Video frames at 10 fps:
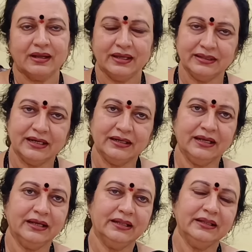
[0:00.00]

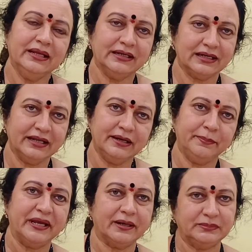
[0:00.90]
ఎందుకంటే నేను ఇట్లానే
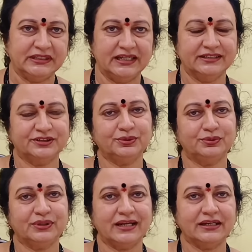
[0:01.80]
పేరప్ చేసేస్తూ
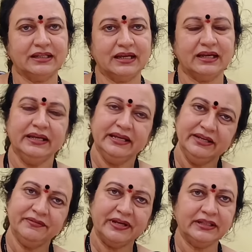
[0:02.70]
ఉంటాను కదా
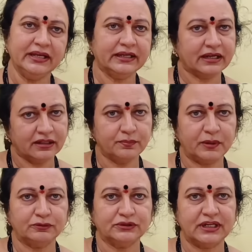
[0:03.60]
ఇవైతే ఇక్కత్
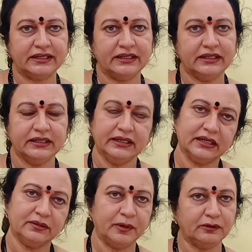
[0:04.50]
బ్లౌజులు అండి
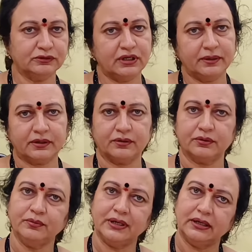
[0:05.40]
ఇక్కత్ బ్లౌజులు
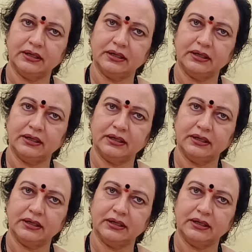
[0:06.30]
ఎక్కువ